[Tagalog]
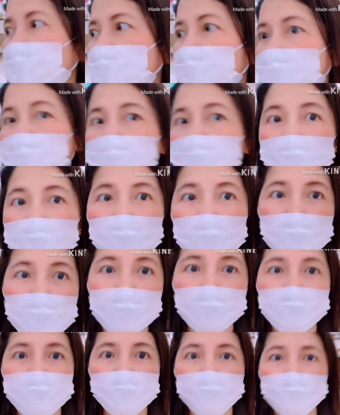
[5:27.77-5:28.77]

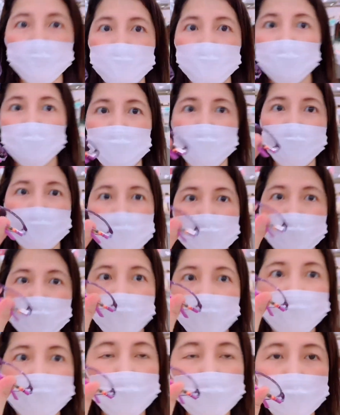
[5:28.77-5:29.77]
Hinahanap ko yung makapal yung
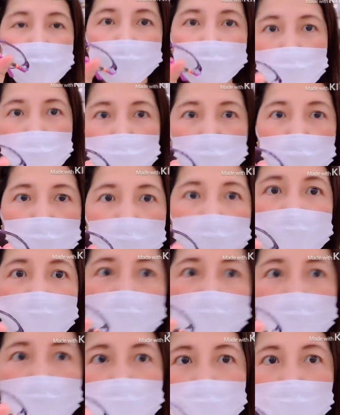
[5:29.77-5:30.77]
frame guys.
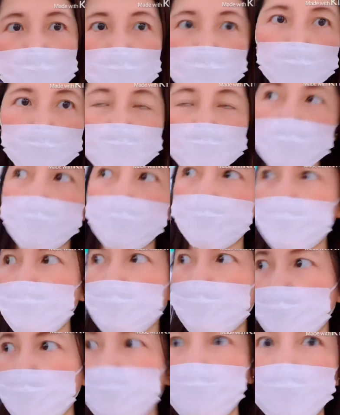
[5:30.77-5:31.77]
Kaya hanap kami ng
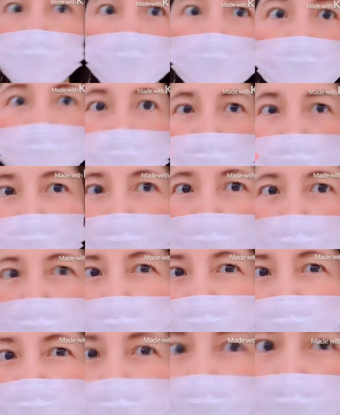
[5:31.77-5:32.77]
ibang shop ng
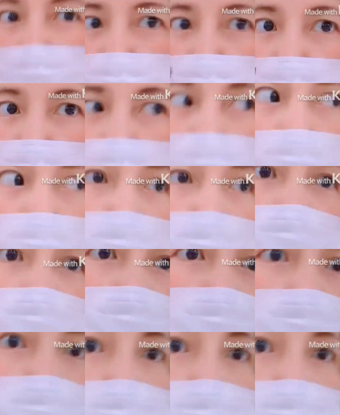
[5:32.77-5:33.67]
glasses.